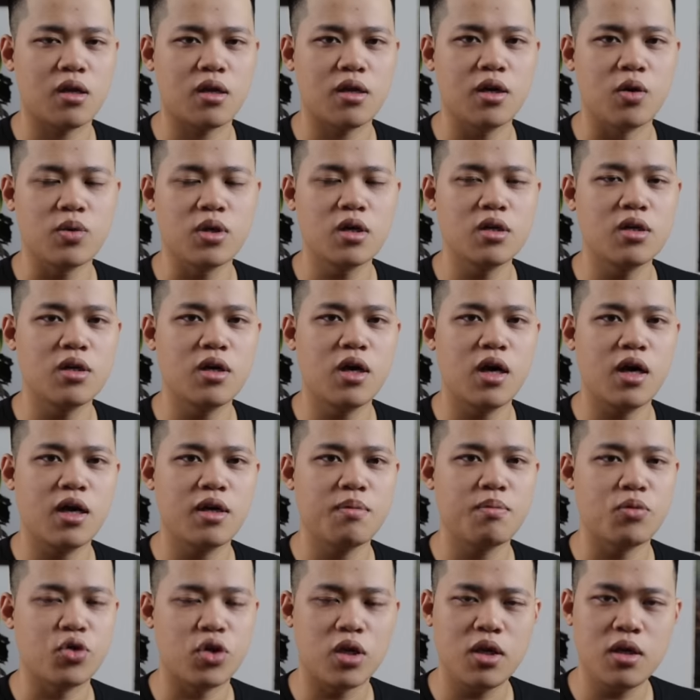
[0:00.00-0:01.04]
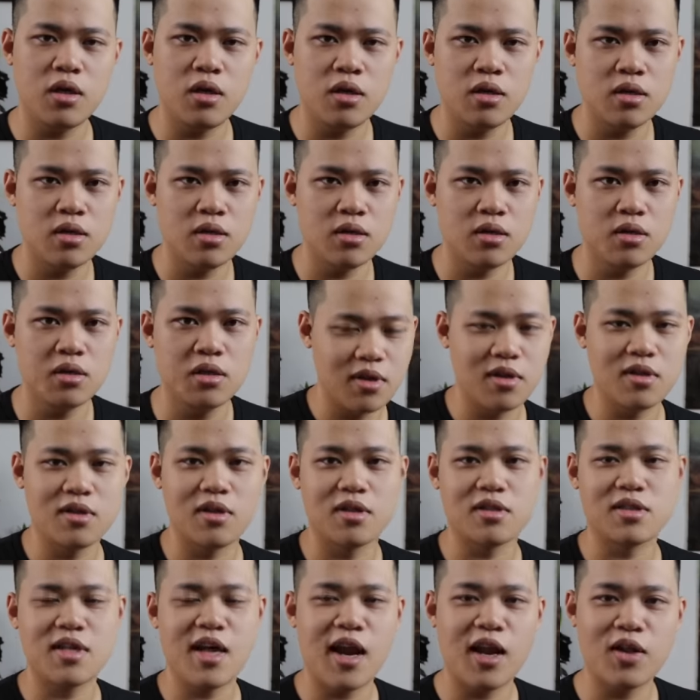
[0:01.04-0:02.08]
đầu tư một tí.
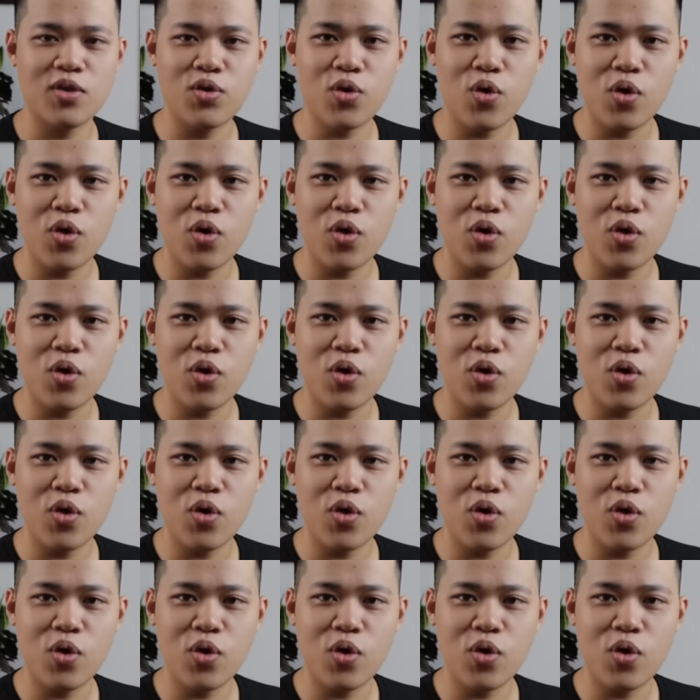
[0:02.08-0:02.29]
Thật ra là